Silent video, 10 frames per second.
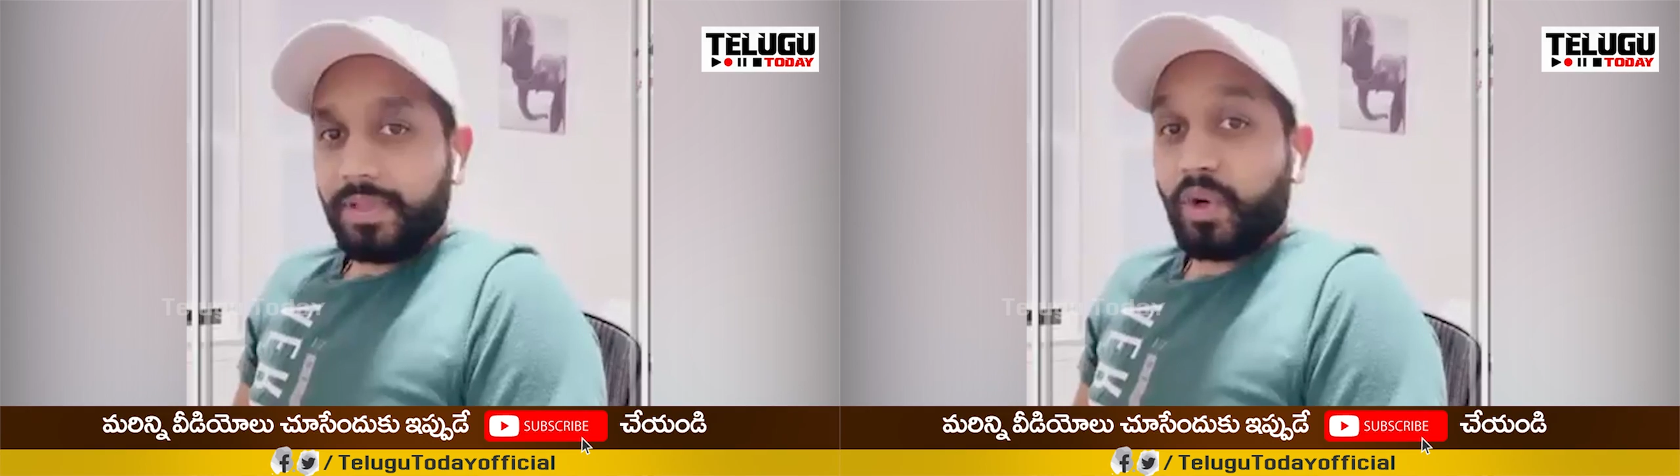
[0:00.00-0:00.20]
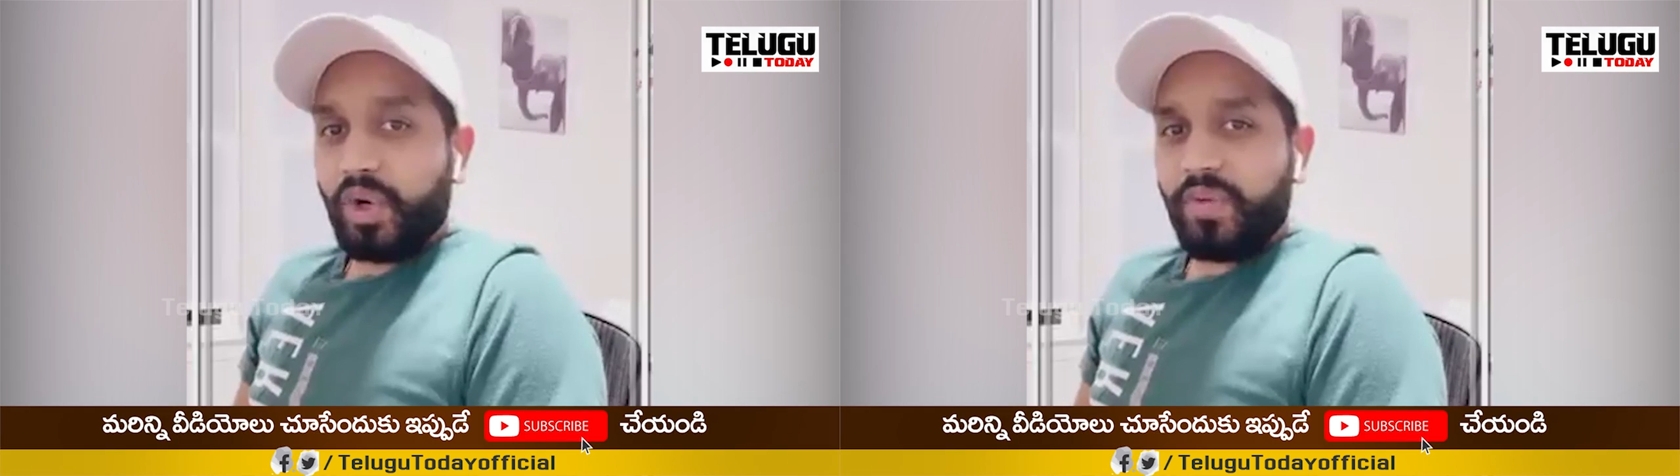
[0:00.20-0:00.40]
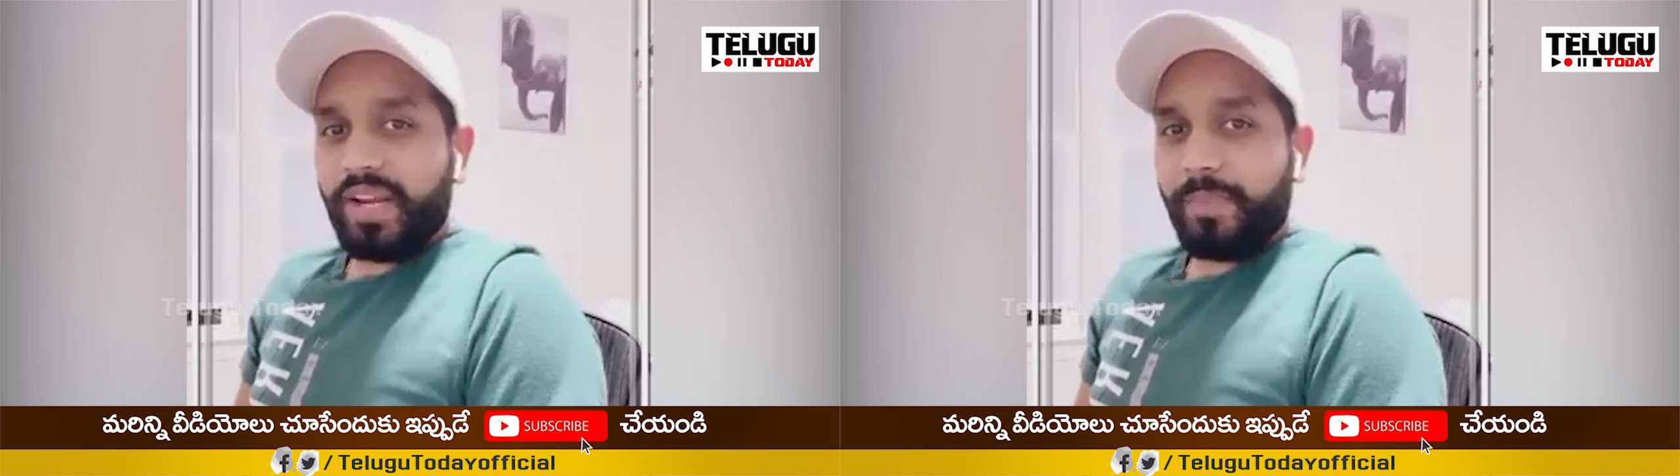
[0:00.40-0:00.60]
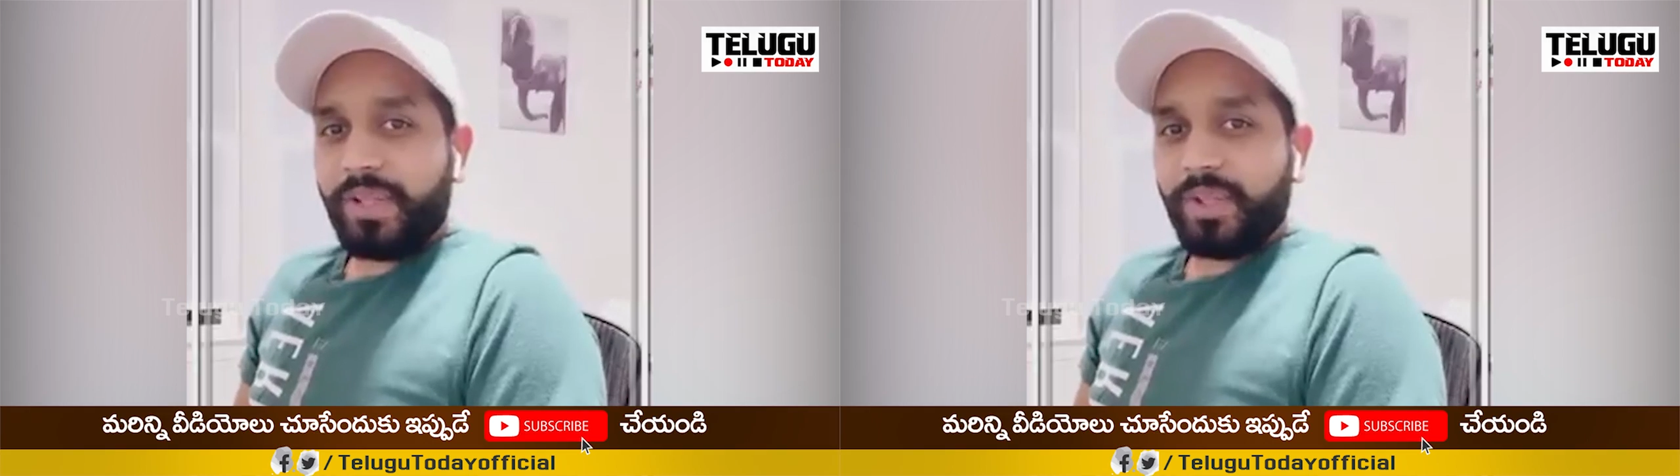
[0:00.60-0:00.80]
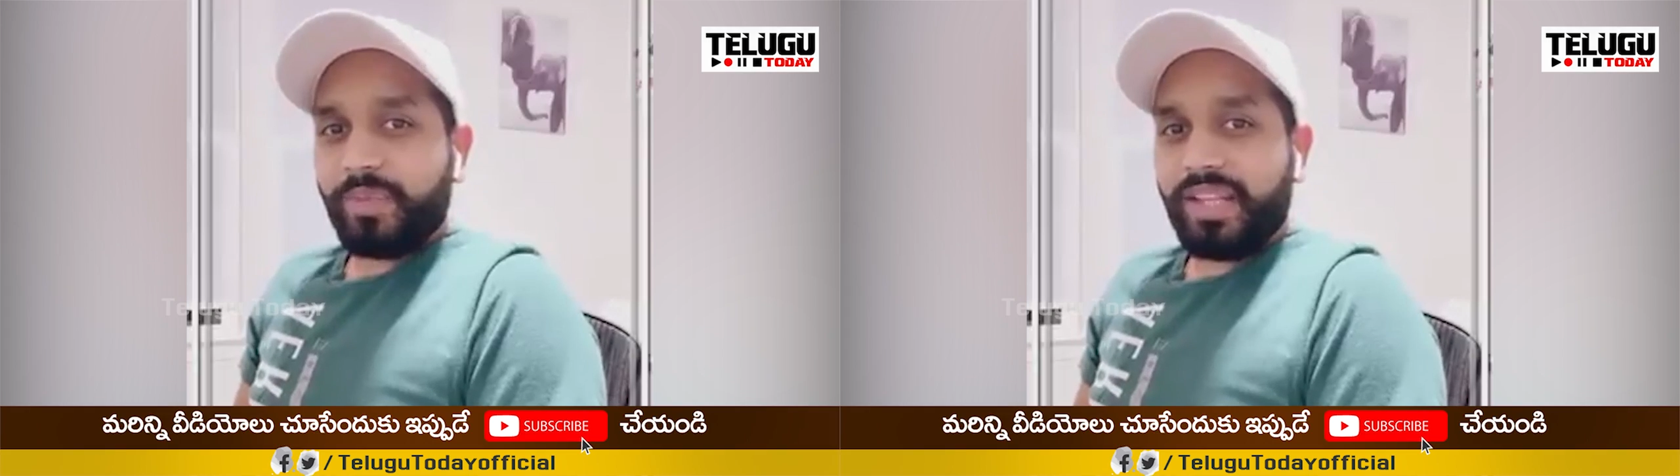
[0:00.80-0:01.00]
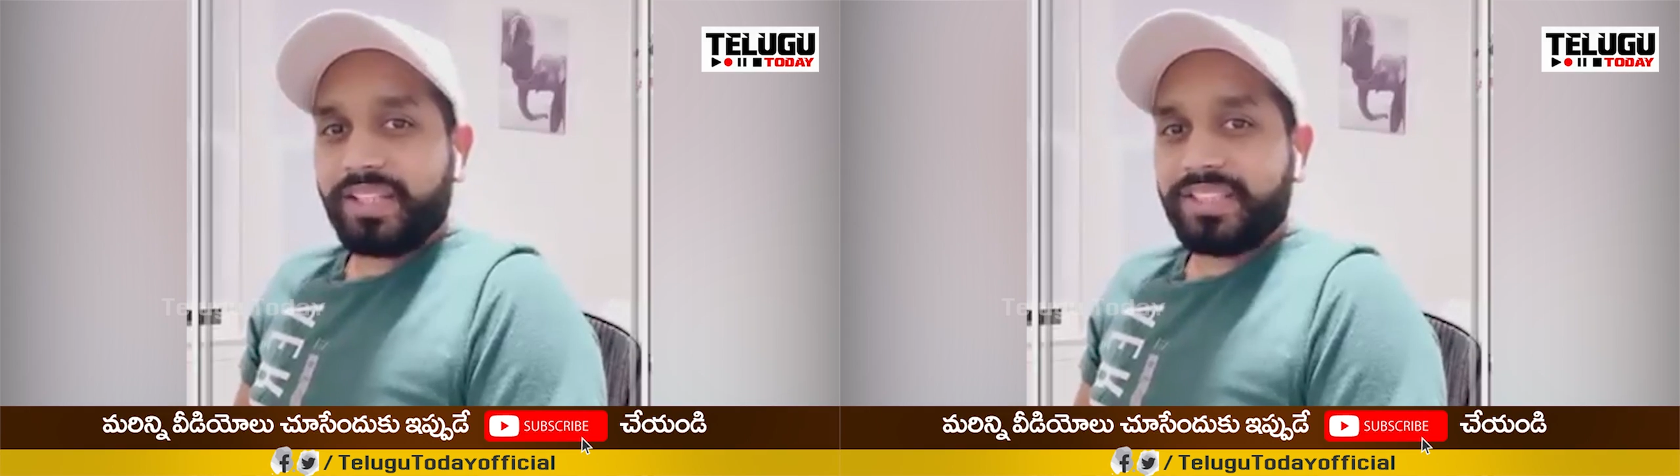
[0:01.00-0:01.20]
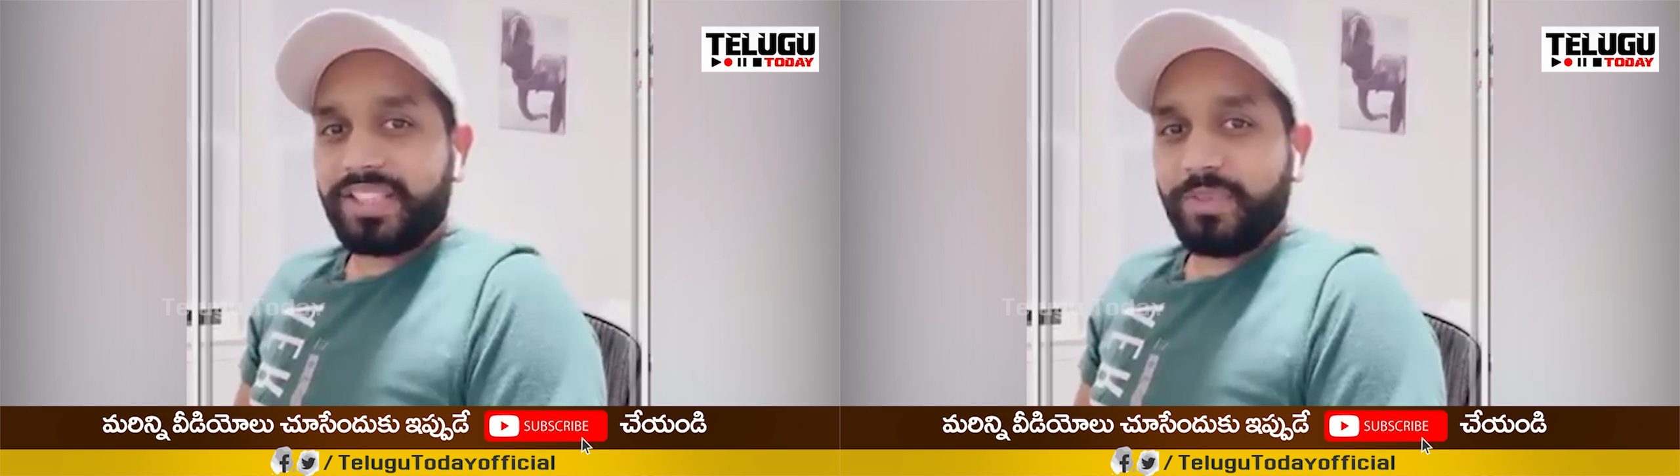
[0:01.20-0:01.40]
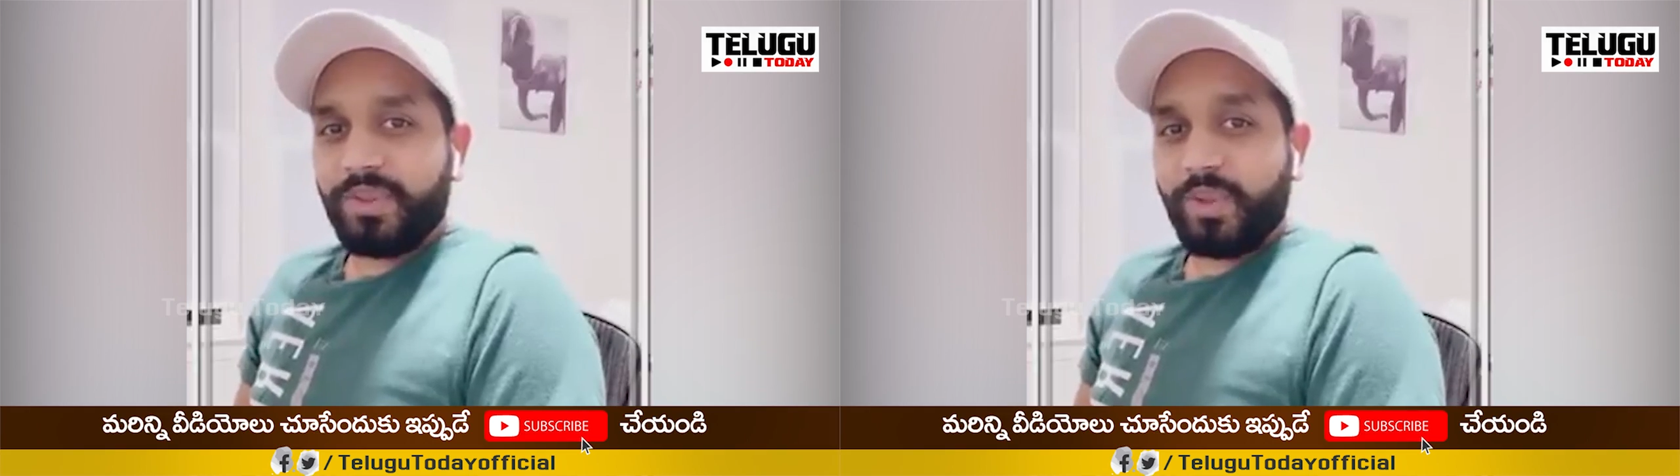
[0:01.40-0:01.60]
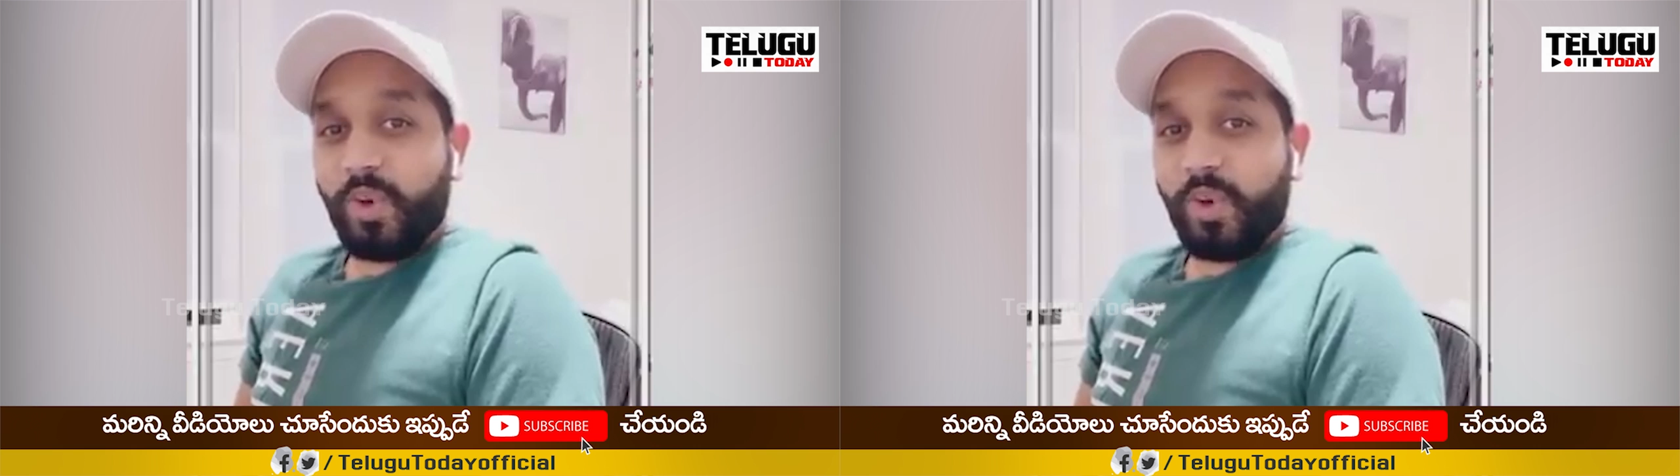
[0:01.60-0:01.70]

రెండు వేల పంతొమ్మిది ఎలక్షన్స్ ముందు